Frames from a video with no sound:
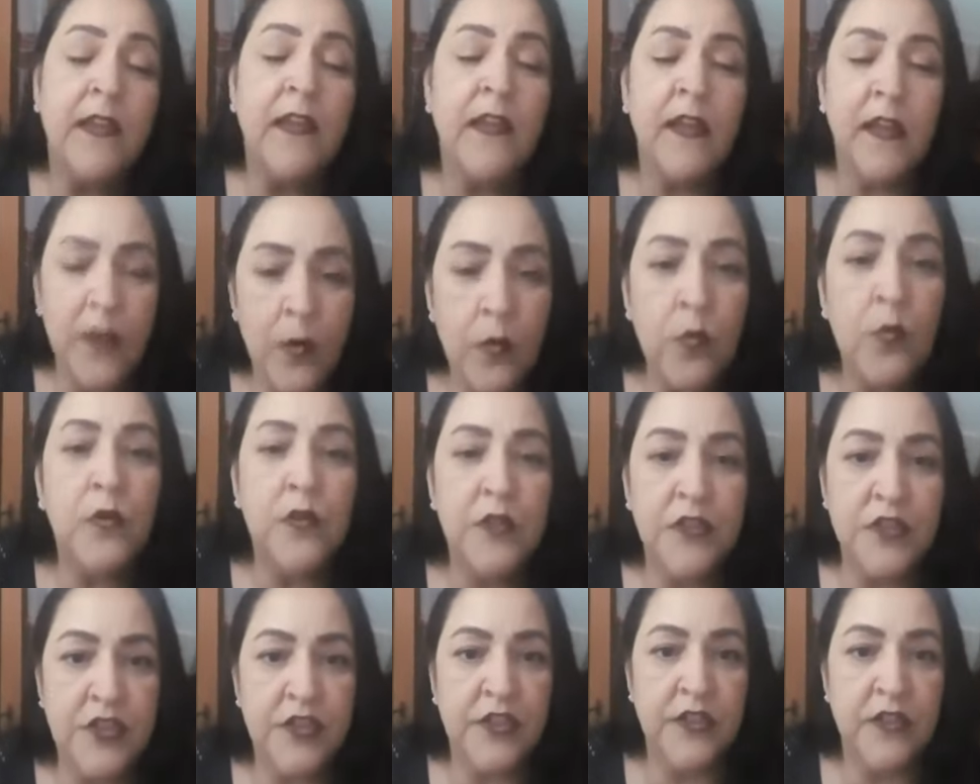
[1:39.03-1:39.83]
Eu
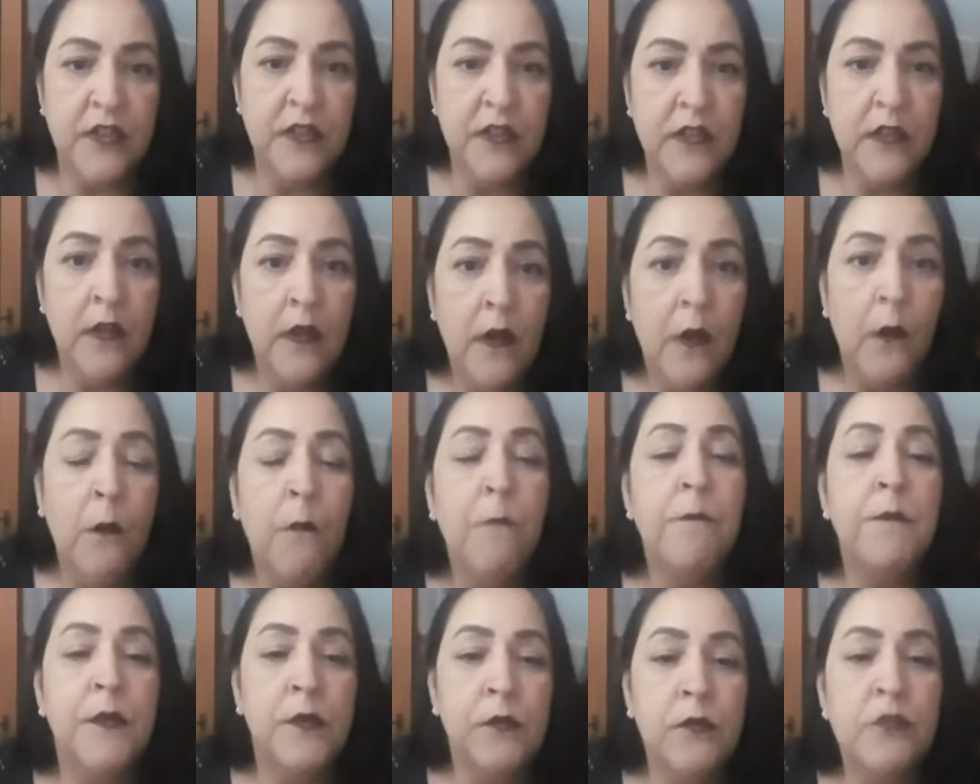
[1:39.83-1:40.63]
hoje,
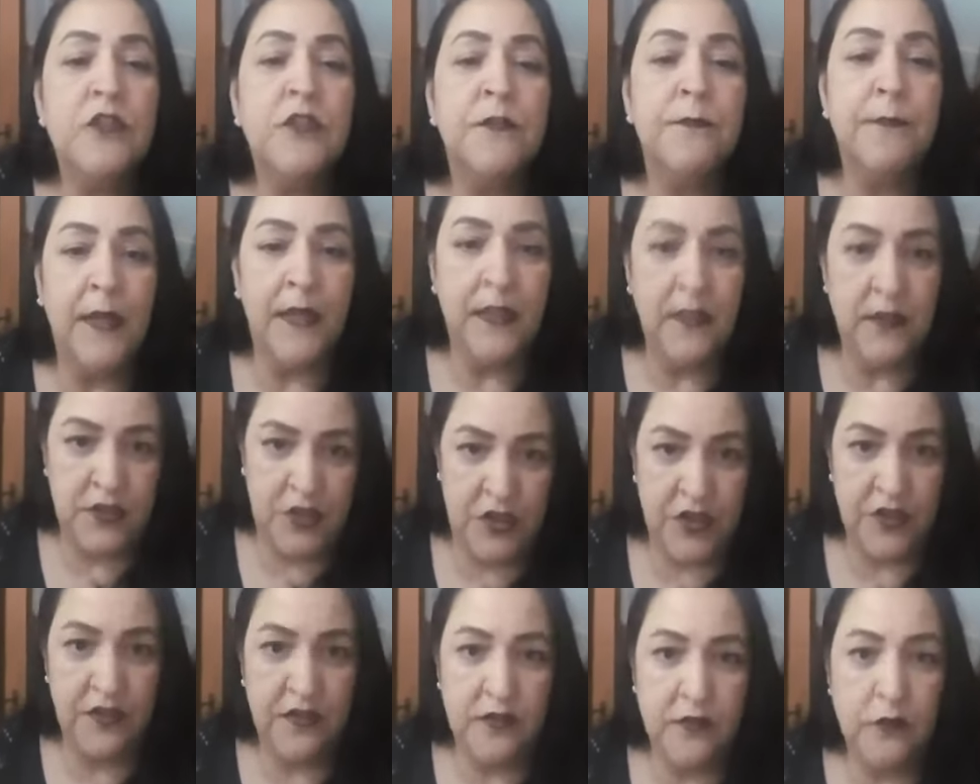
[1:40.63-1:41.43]

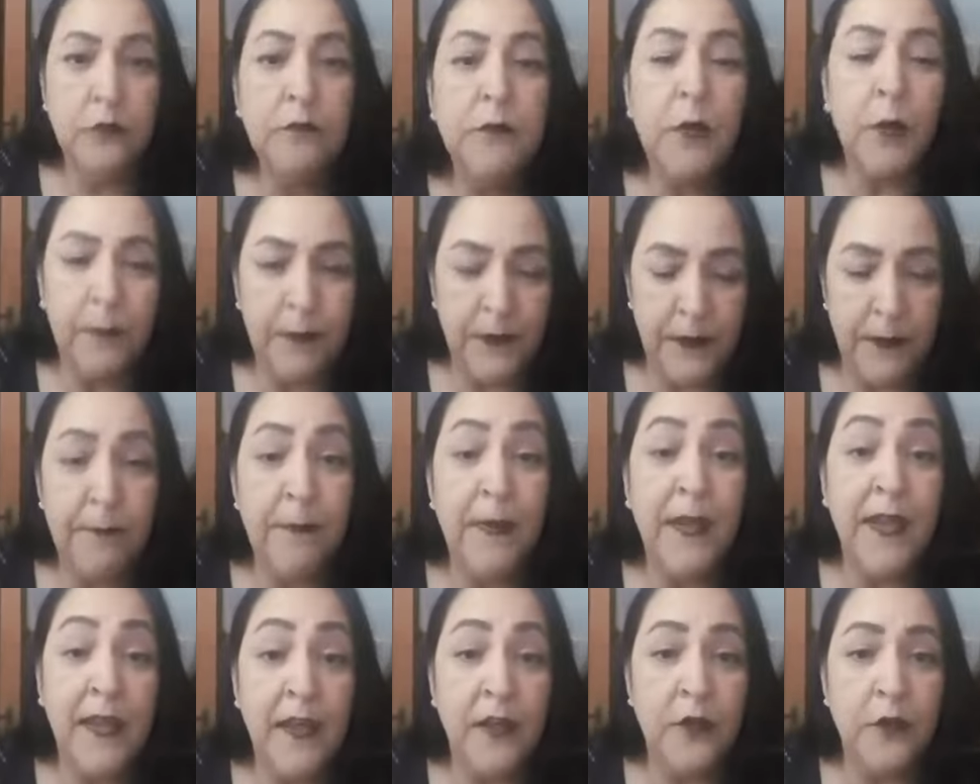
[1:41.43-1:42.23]
humildemente, no meu
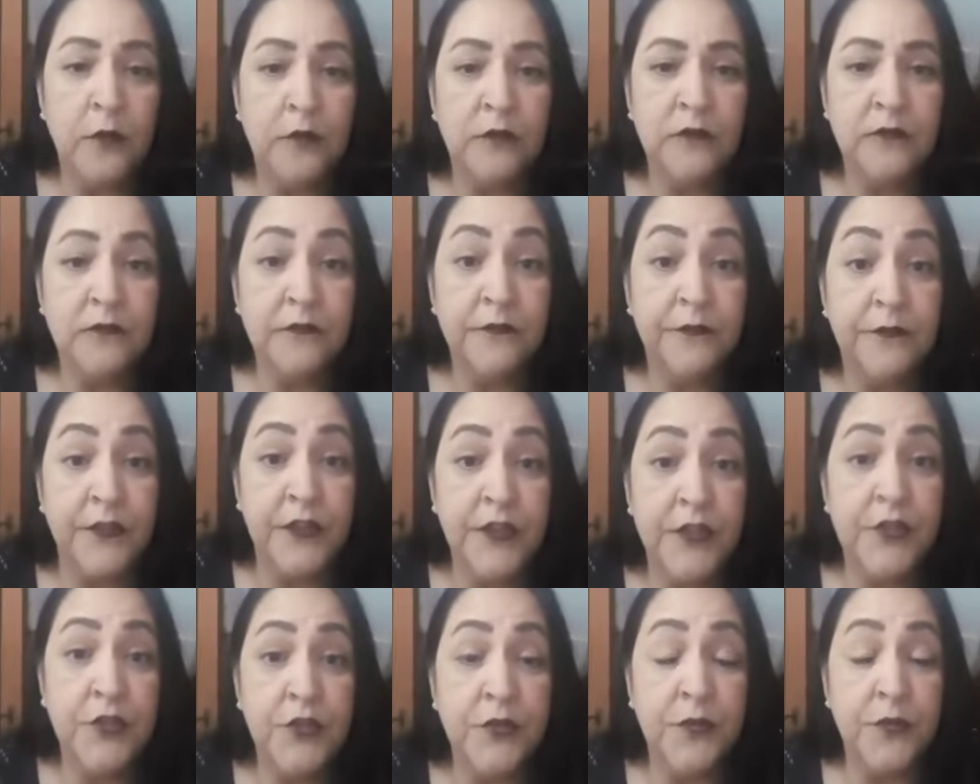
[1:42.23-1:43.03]
primeiro
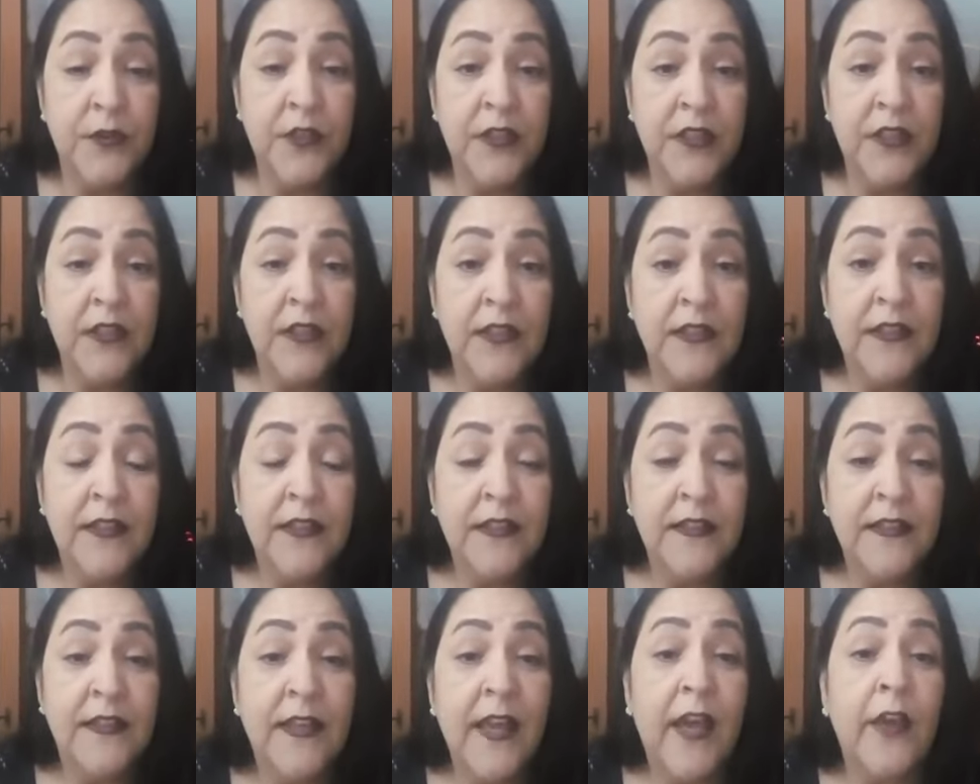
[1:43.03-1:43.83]
vídeo,
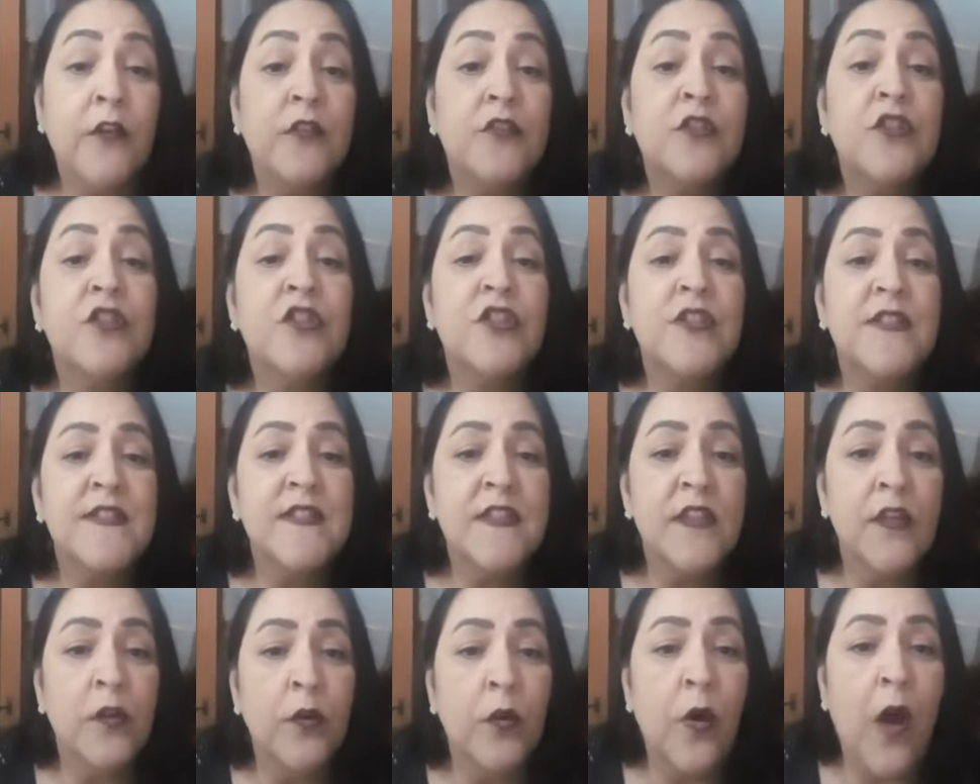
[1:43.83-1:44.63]
quero te
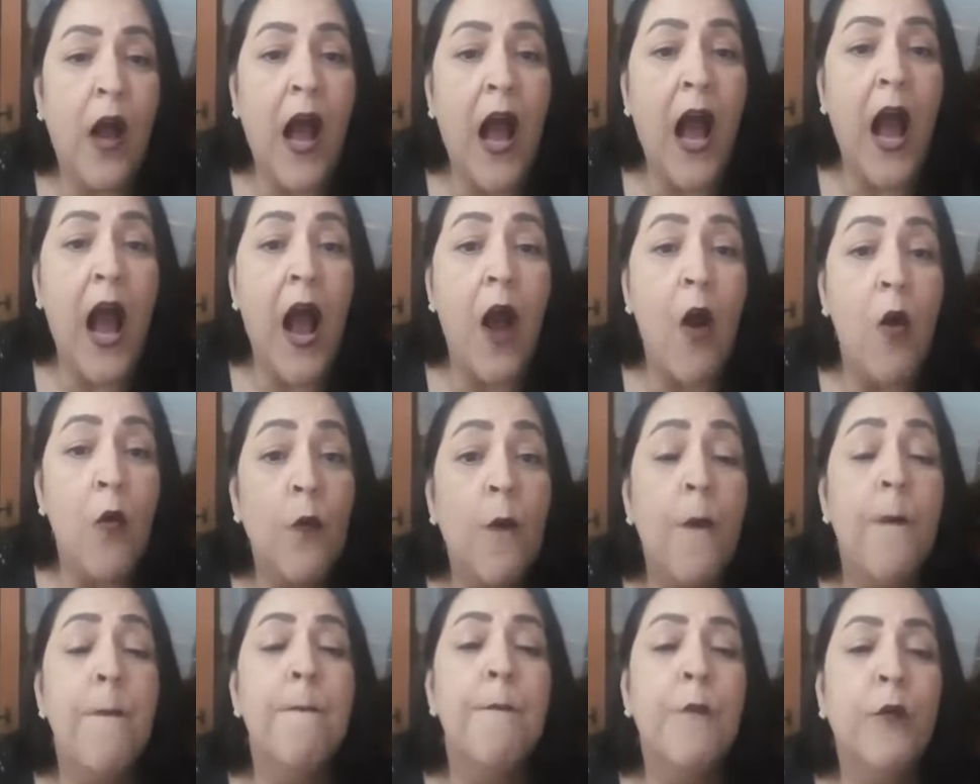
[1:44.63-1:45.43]
dizer
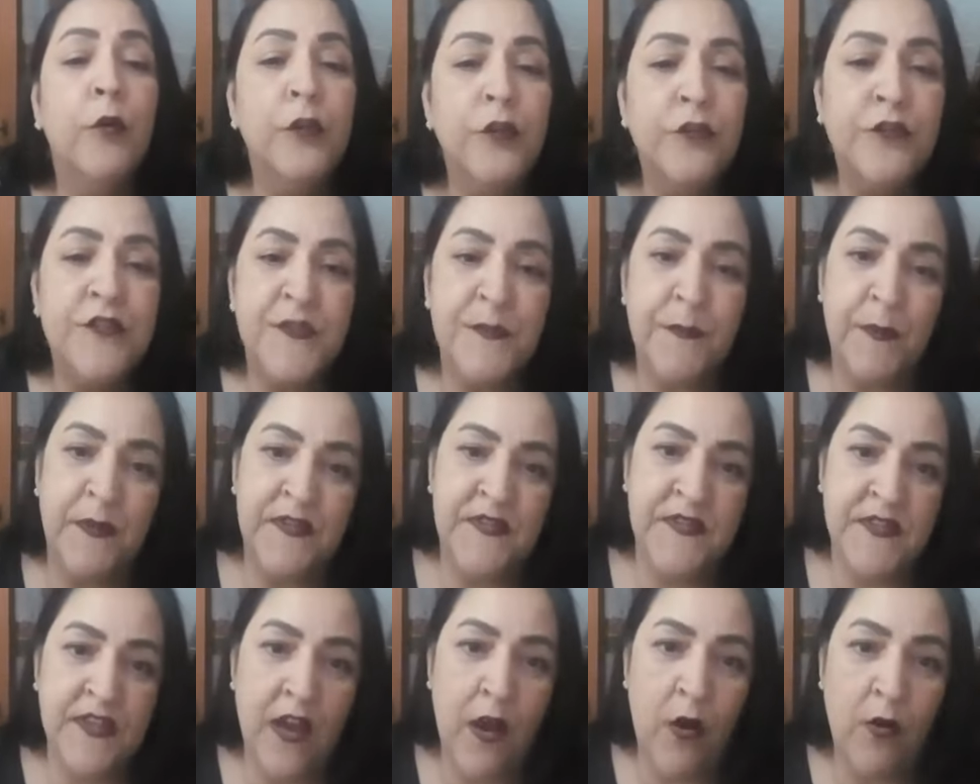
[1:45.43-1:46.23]
algo muito
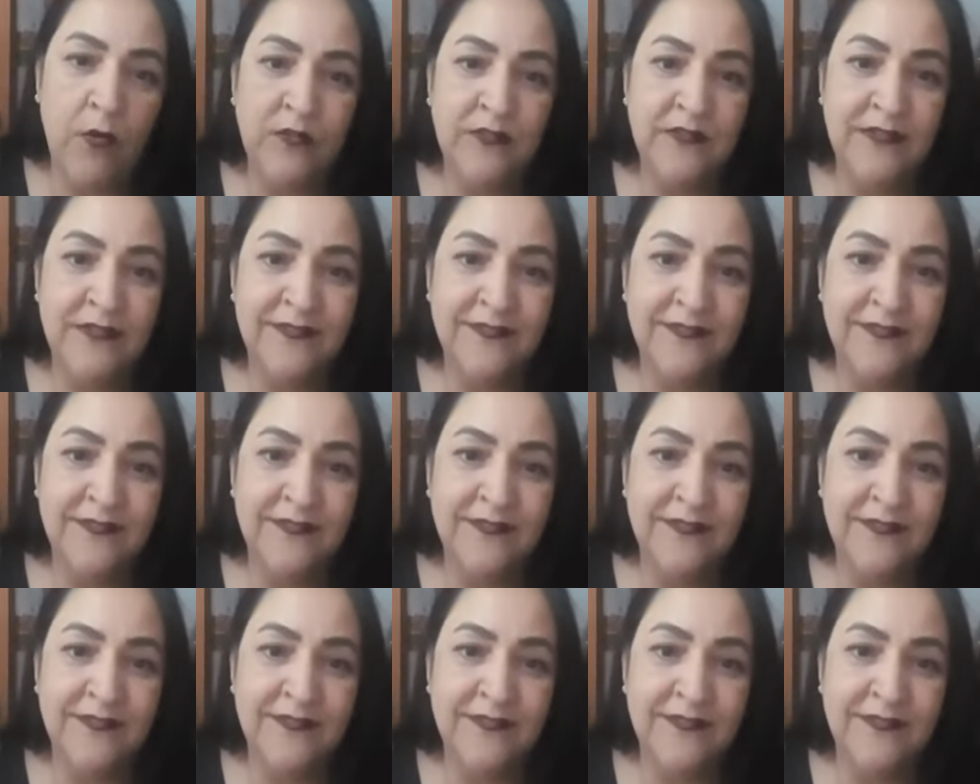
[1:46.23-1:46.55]
especial.